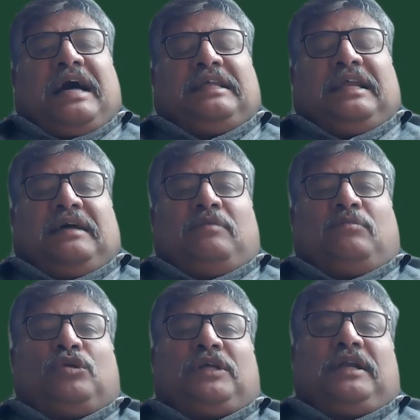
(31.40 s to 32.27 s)
அதுல
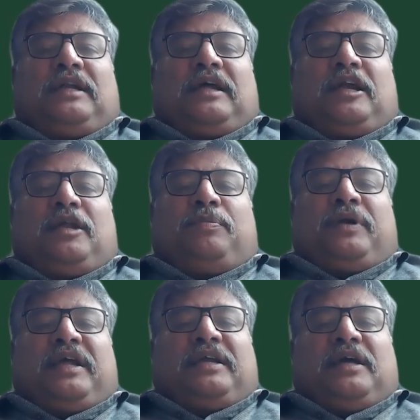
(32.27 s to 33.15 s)
முதல்ல
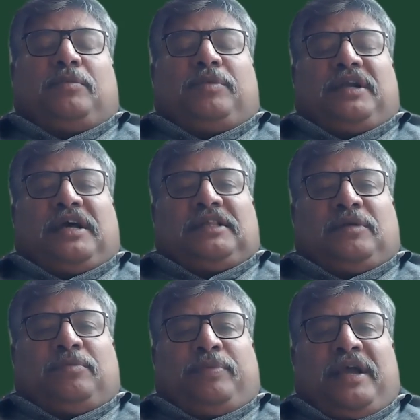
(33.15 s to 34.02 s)
அடிப்படை என்ன அப்படின்னா
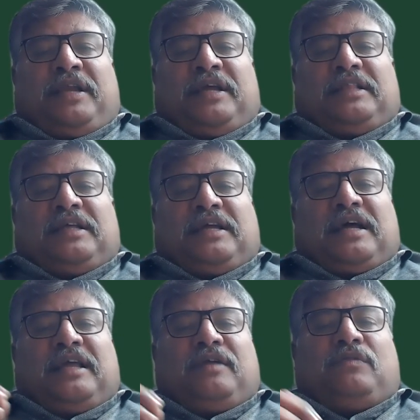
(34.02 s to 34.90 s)
அந்த பேருக்கு
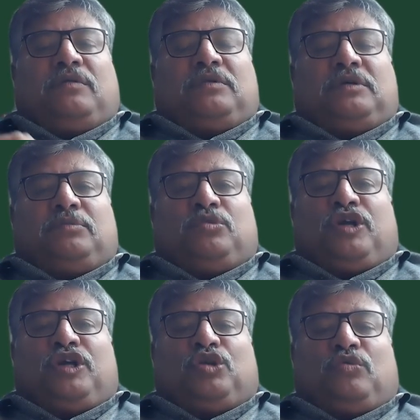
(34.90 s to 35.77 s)
எதுக்காக இவ்வளவு
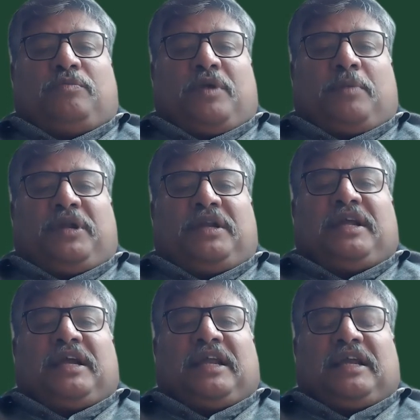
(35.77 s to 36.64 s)
முக்கியத்துவம் அப்படின்னு
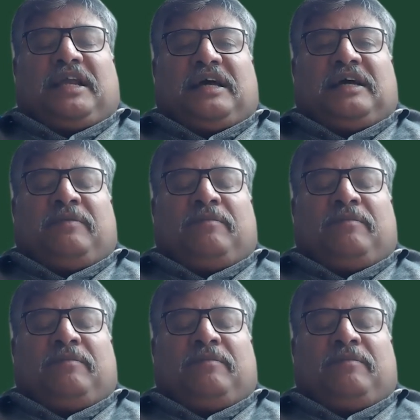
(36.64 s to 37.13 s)
கேட்டீங்கன்னா